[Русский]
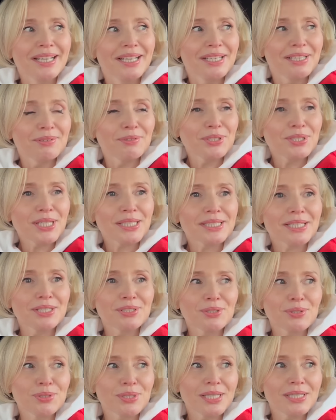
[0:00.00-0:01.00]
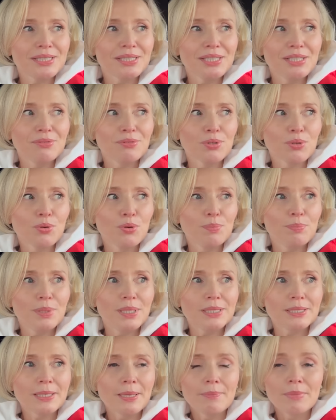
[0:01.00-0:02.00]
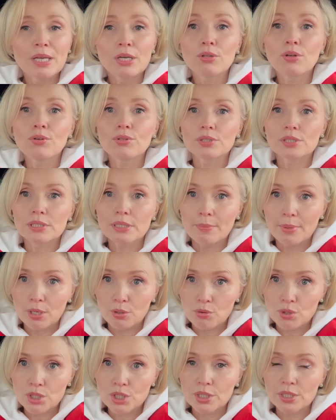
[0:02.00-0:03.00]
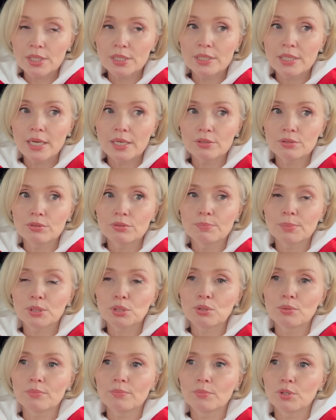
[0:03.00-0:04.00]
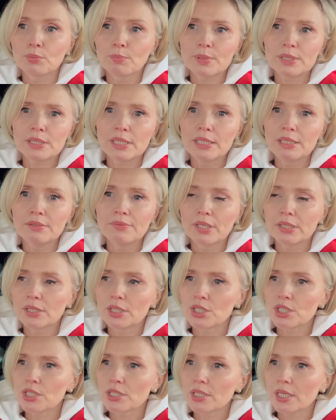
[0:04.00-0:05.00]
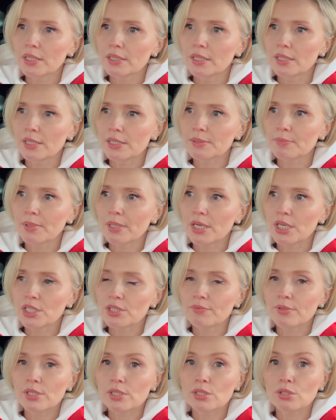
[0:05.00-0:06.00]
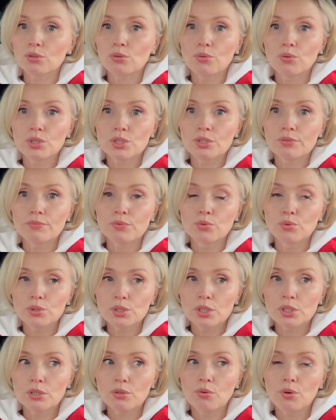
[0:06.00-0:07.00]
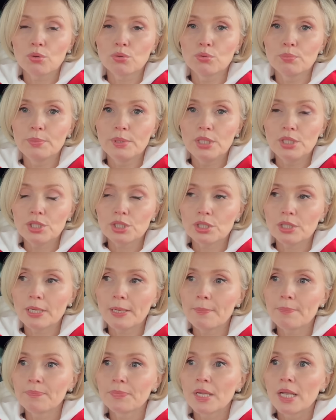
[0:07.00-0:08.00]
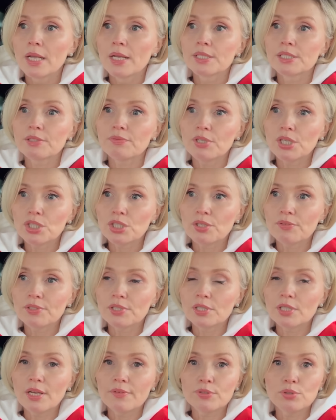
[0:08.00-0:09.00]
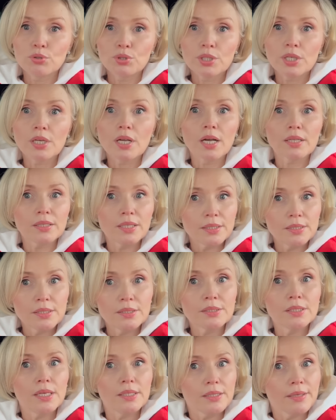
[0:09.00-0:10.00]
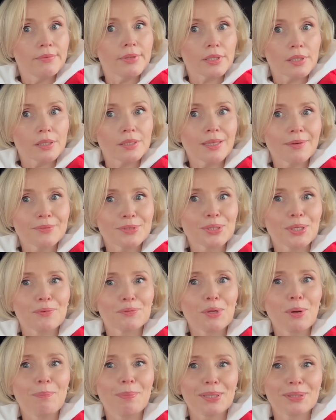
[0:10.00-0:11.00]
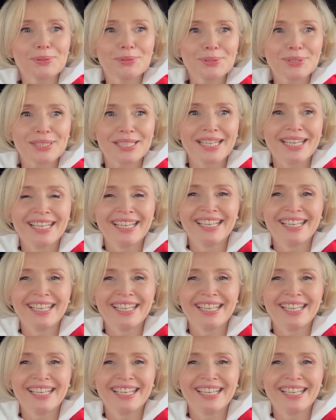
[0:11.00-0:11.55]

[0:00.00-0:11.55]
И вот сейчас хочу зайти его купить. Ну, он замороженный, да, но потом он постоит 2-3 часа, да, размораживается. Но очень вкусный, такой клубничный, свежий всегда, все-таки как для детей, наверное, там все равно получше.